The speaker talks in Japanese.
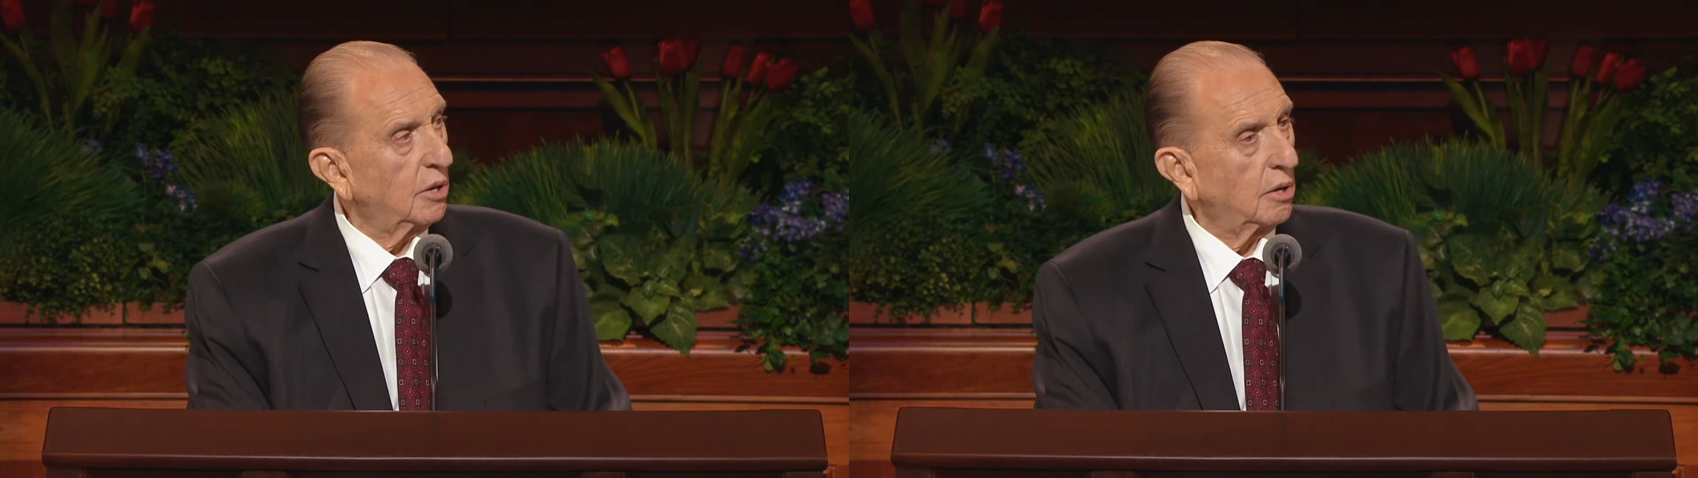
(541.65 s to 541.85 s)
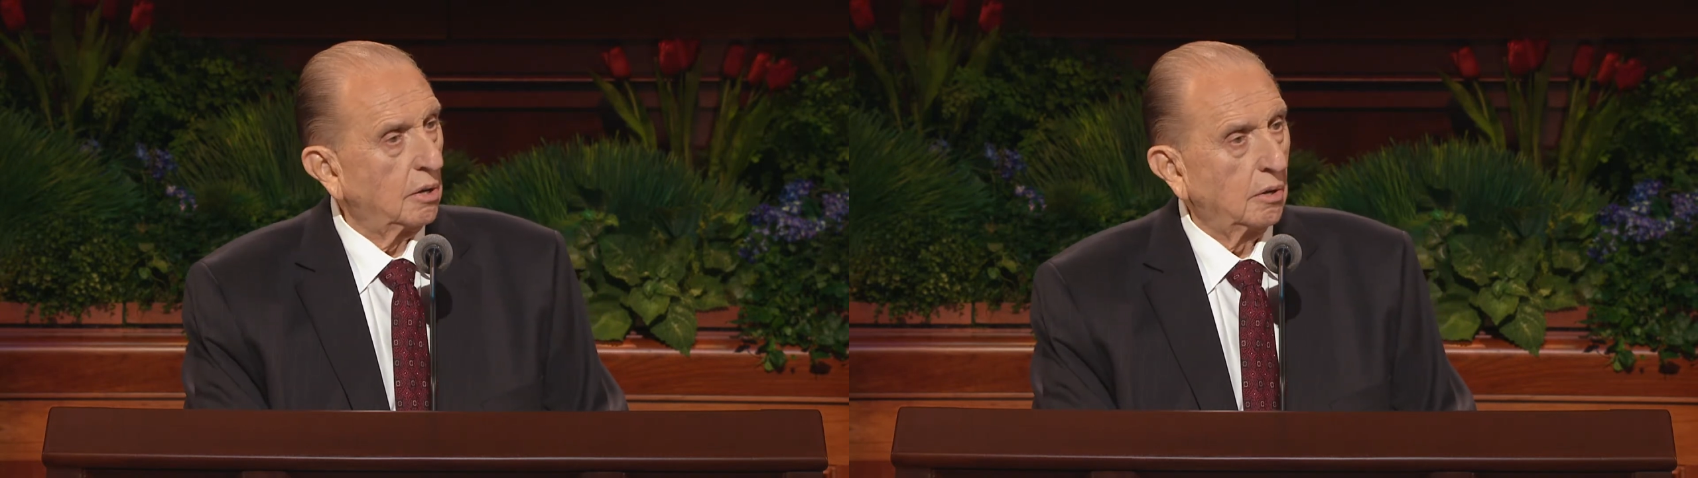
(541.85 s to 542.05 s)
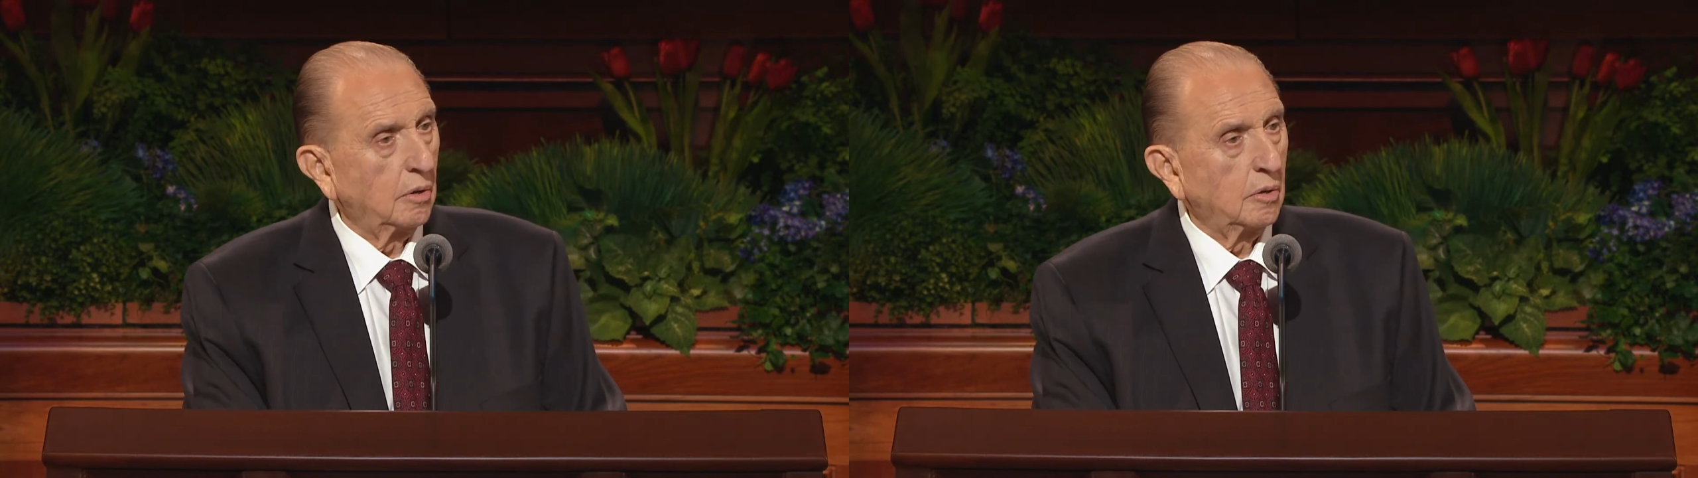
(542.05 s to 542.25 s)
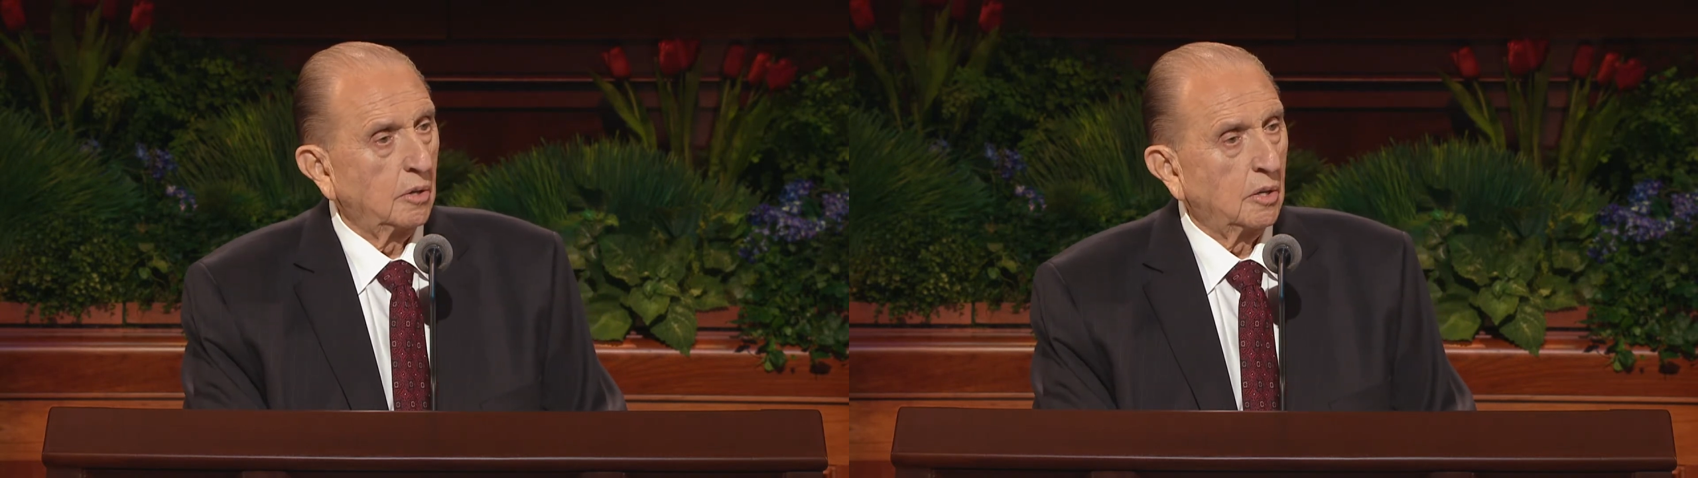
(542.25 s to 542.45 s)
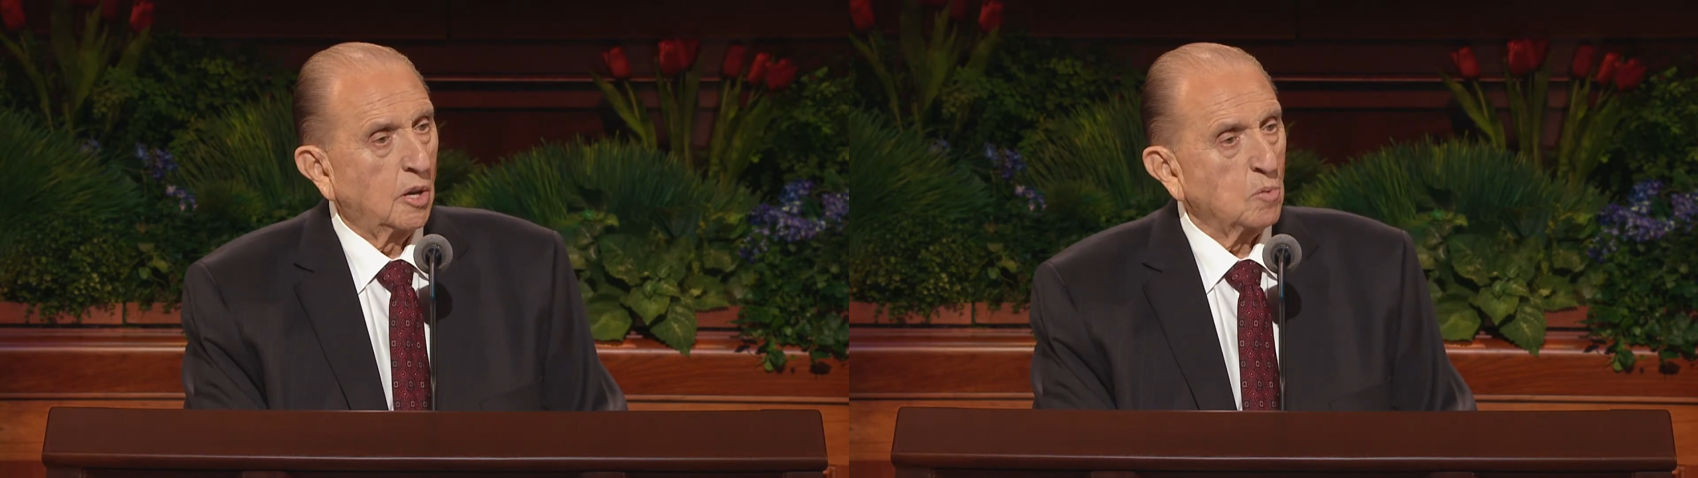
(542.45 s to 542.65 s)
実な心
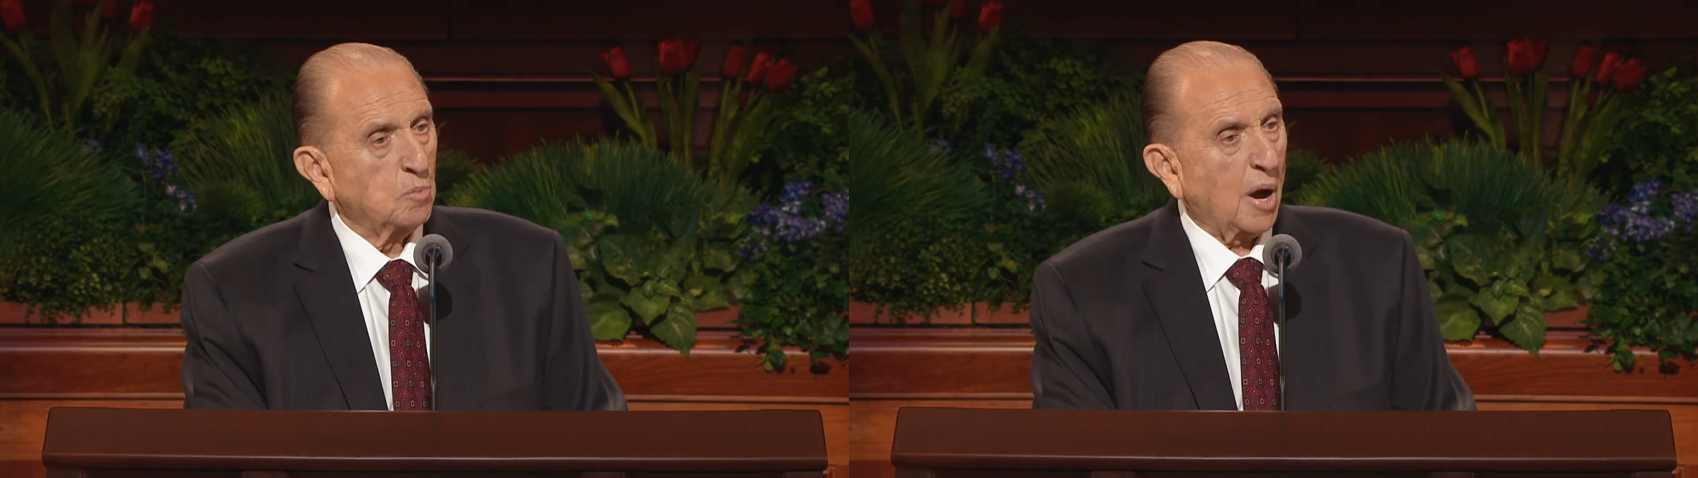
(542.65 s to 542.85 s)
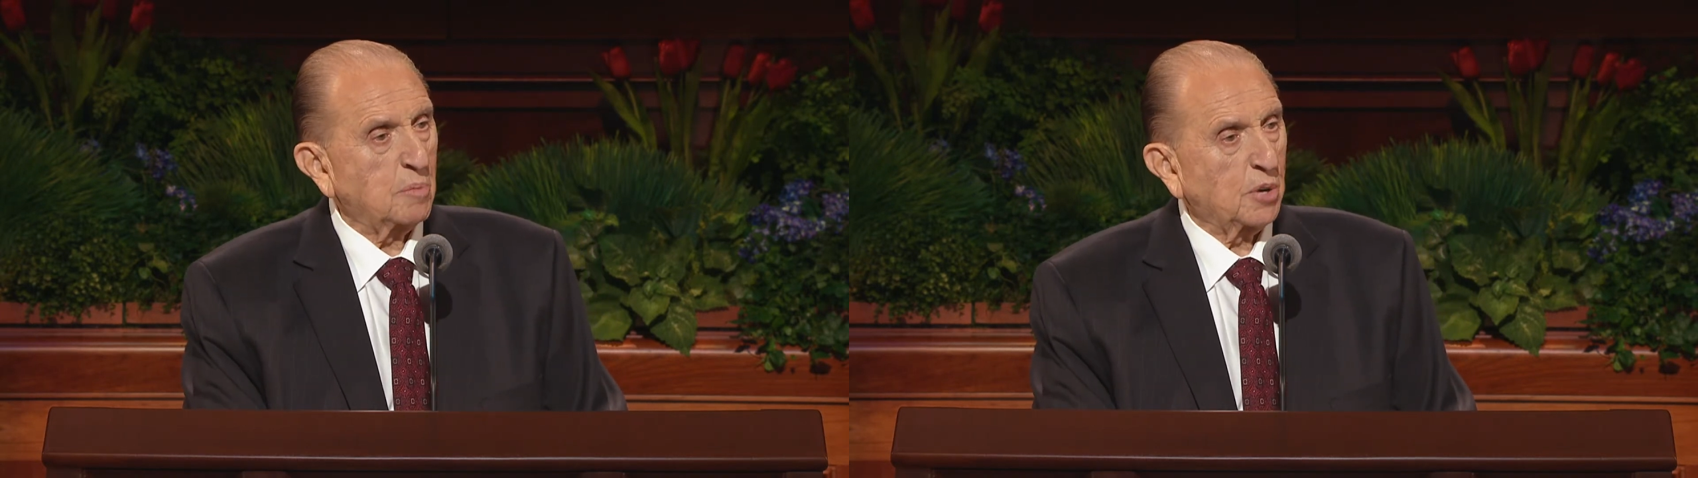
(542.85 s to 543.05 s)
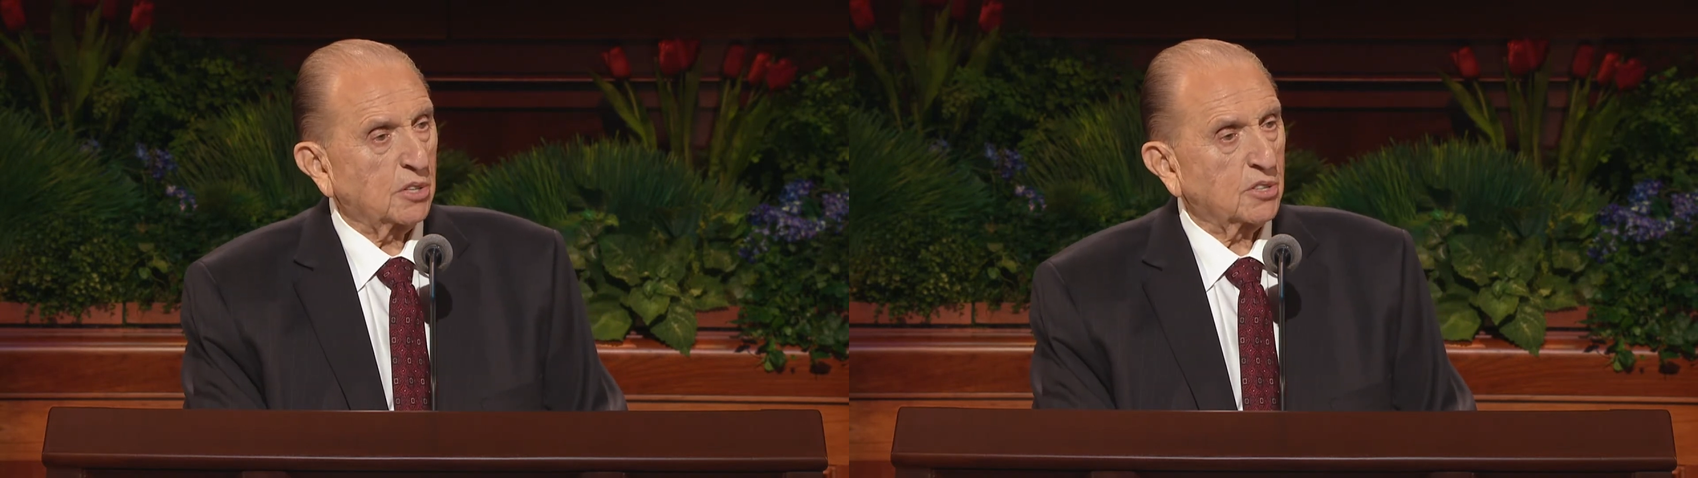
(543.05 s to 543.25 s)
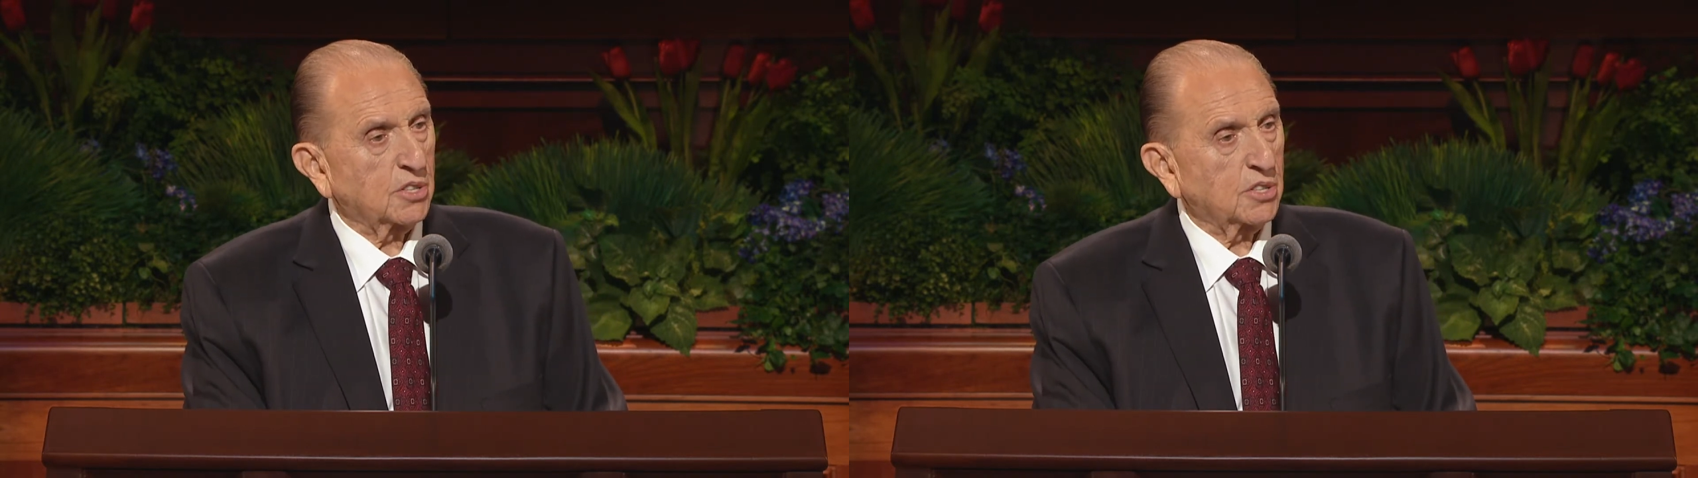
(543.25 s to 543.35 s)
で捧げられる